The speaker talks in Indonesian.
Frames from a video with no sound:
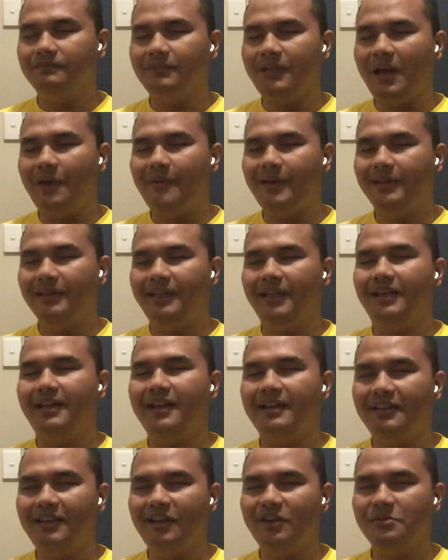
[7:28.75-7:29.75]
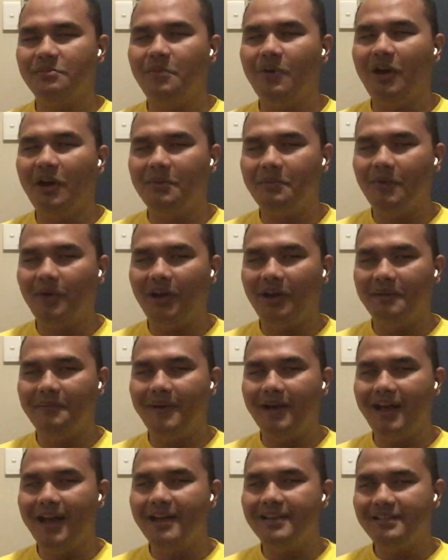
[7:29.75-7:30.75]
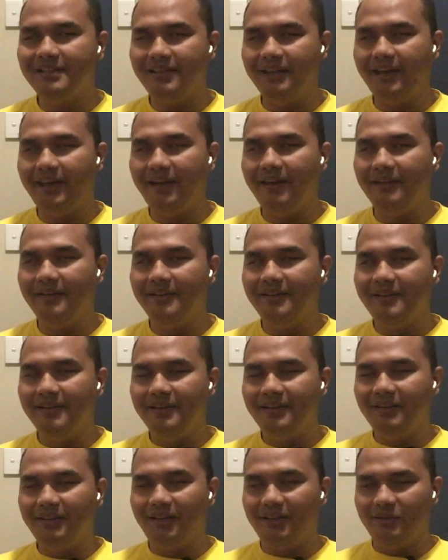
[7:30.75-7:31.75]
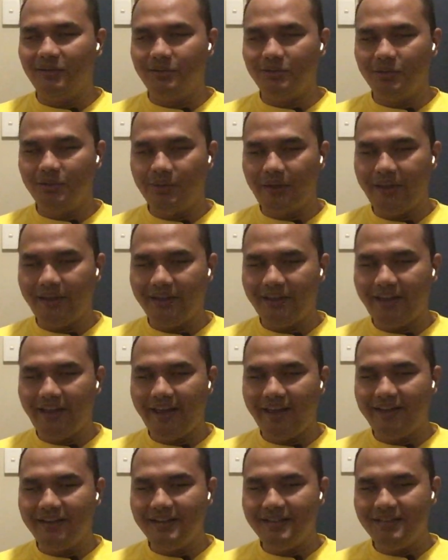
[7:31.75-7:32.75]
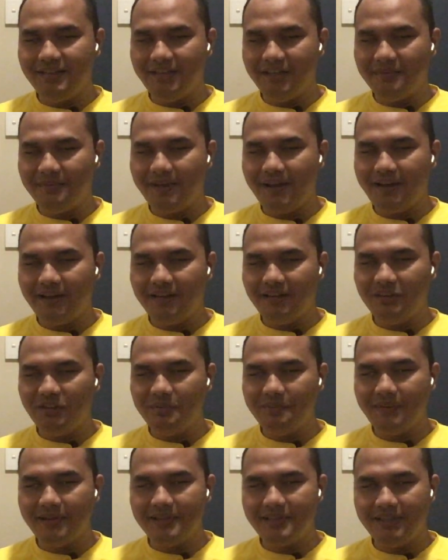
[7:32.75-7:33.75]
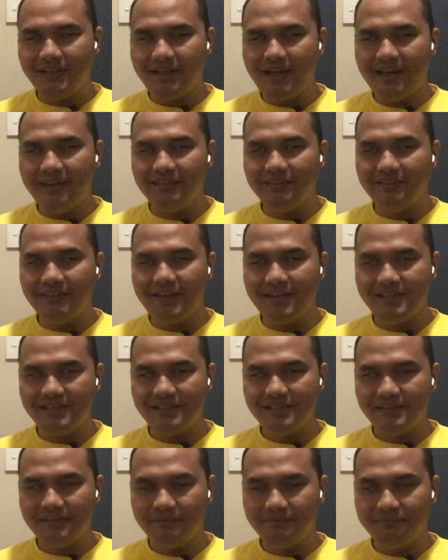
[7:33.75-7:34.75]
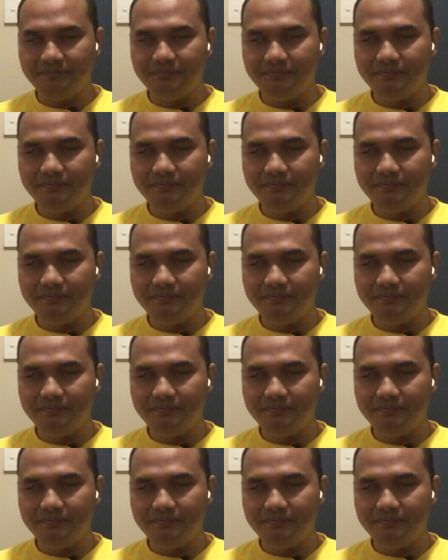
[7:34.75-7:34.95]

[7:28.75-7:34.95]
khawatir nanti harus bongkar-bongkar bagasi ya gitu Terus untuk hand carry sih kemarin itu pas di kantas